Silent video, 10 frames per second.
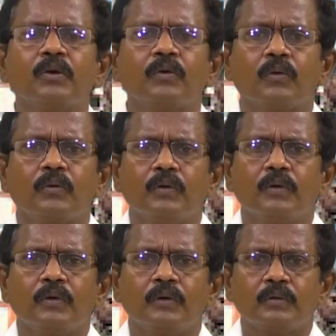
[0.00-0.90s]
பெருக்கணும்
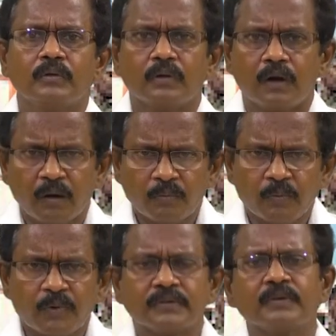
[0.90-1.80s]
ஆம்பளை
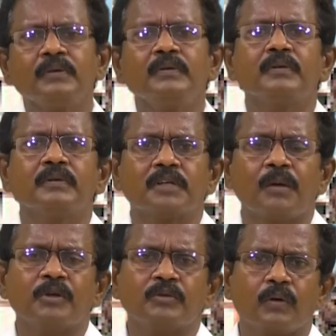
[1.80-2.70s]
பசங்களும்
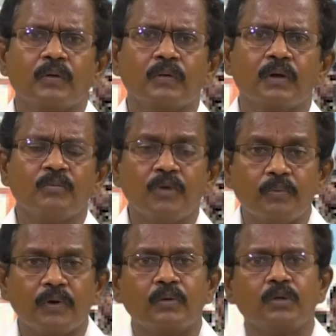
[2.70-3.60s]
சாமான் துறக்கணும் அம்மா
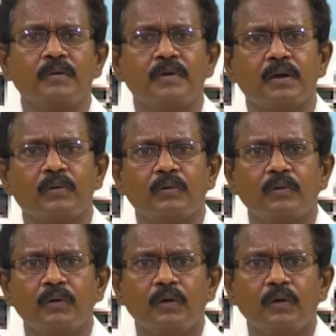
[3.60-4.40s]
அப்பாவுக்கு உதவியாக இருக்கணும்